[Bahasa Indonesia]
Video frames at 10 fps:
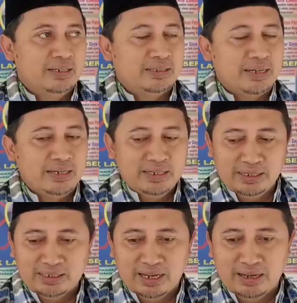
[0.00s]
E, tadi
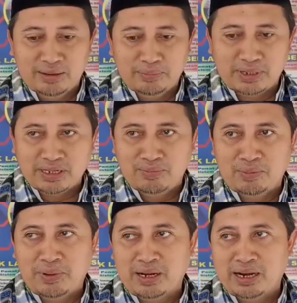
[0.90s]
kita
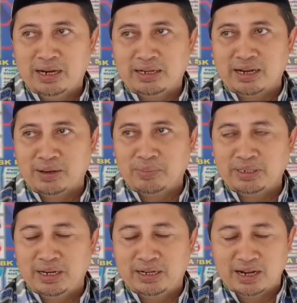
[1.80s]
bersama para
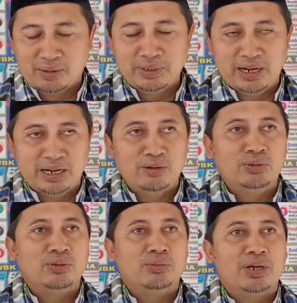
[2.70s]
narapidana,
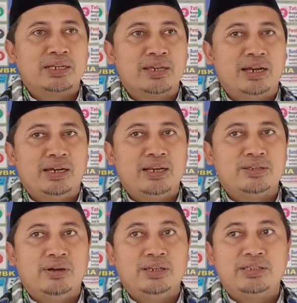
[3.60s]
untuk melaksanakan
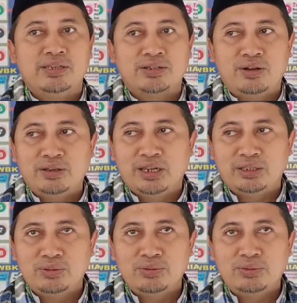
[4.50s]
sholat istisqa
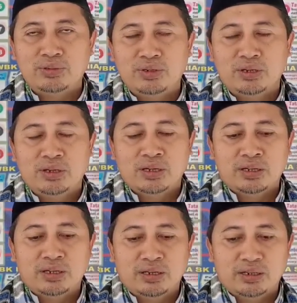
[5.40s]
yaitu
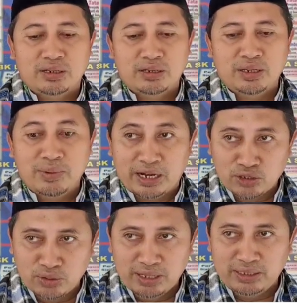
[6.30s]
e, ibadah
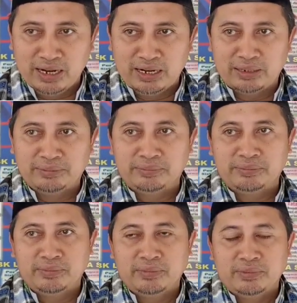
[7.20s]
sholat yang
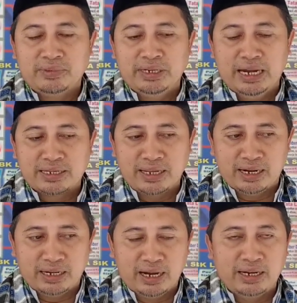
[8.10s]

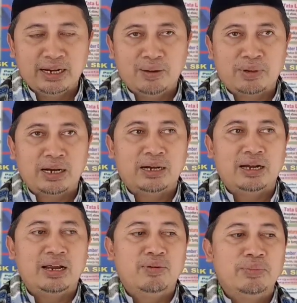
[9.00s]
dilaksanakan dalam
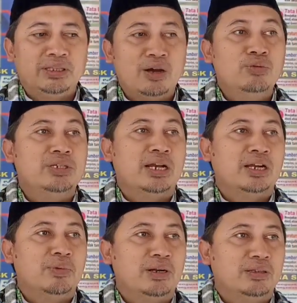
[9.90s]
rangka meminta hujan
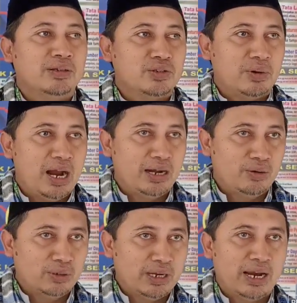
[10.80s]
kepada Allah Subhanahu
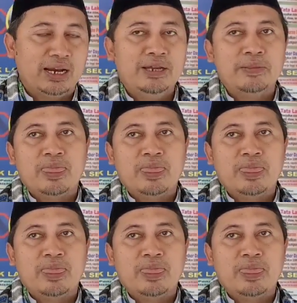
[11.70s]
wa taala.